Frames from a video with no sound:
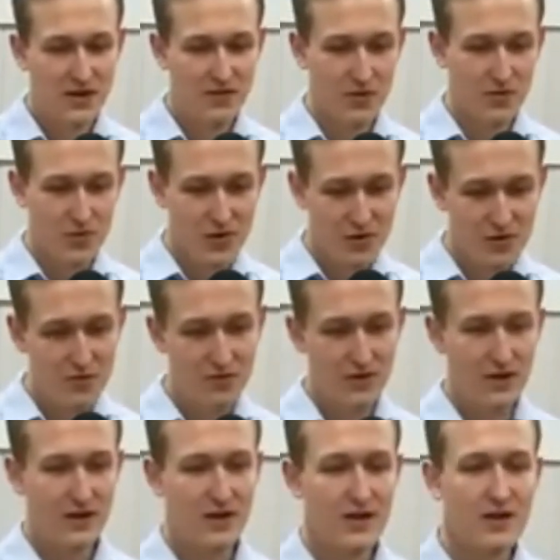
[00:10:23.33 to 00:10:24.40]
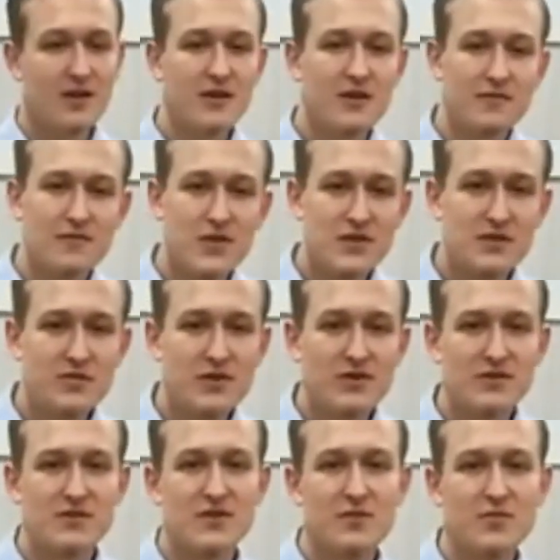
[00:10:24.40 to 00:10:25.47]
w obłoku, widzimy
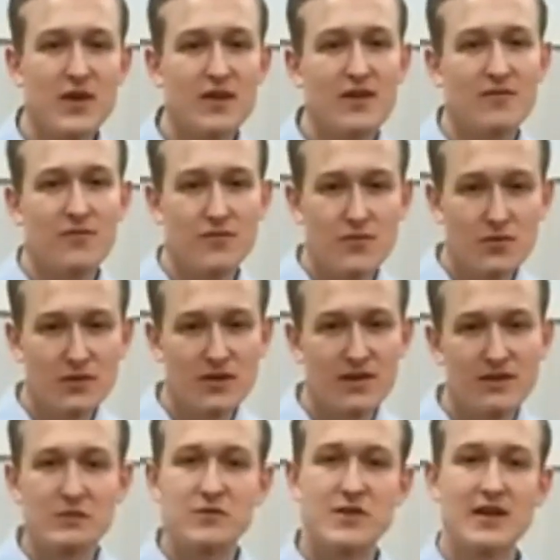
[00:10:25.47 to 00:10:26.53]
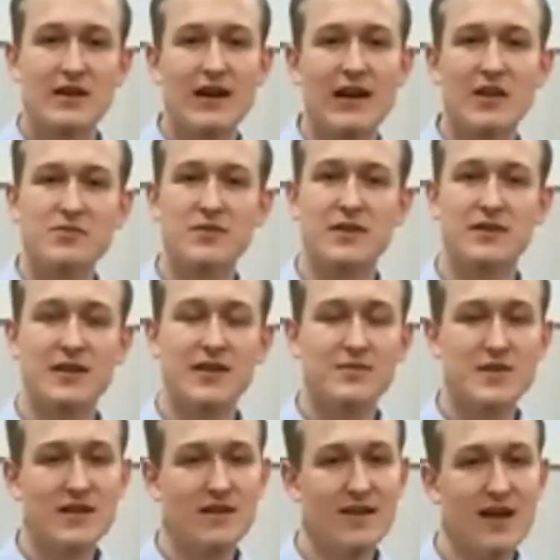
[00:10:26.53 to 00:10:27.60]
rozstąpienie wód, kiedy uciekali przed
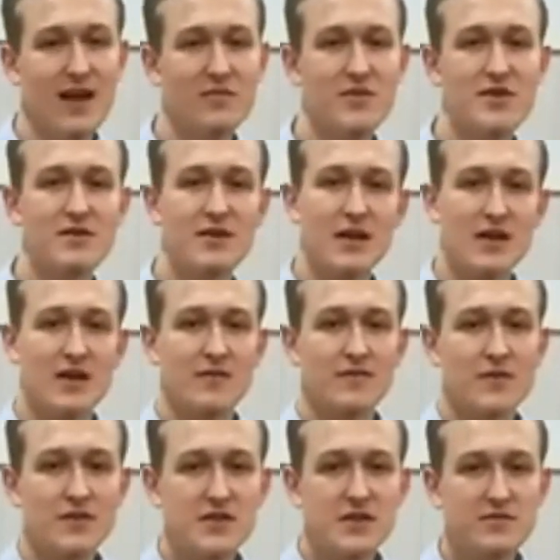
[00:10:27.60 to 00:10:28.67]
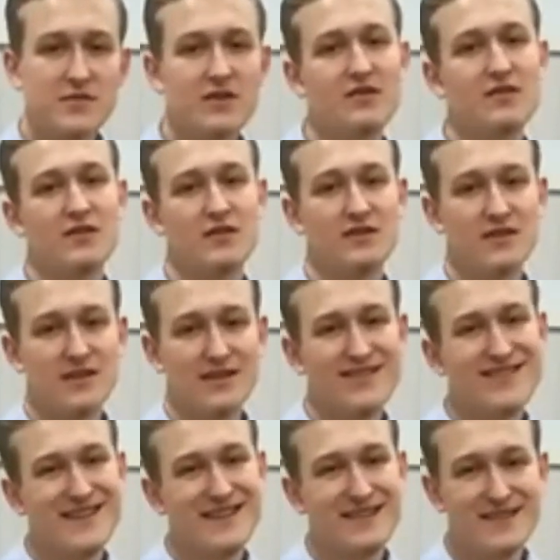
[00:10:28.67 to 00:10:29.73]
Egipcjanami, widzimy, że
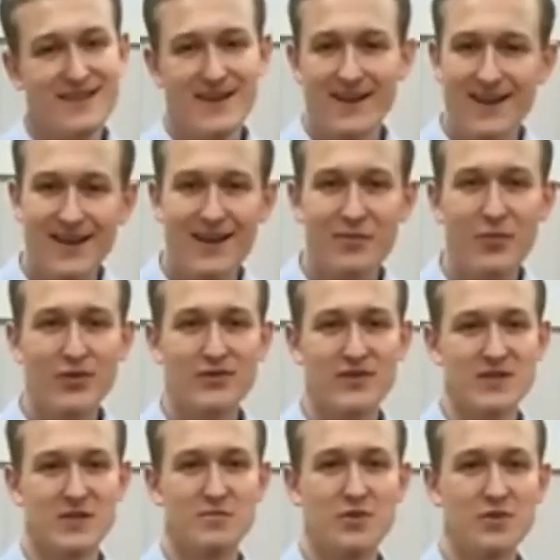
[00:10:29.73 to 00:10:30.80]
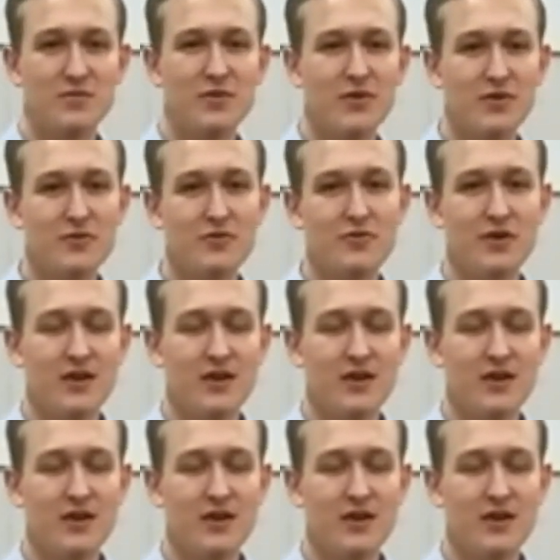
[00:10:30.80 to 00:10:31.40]
za Izraela podczas podboju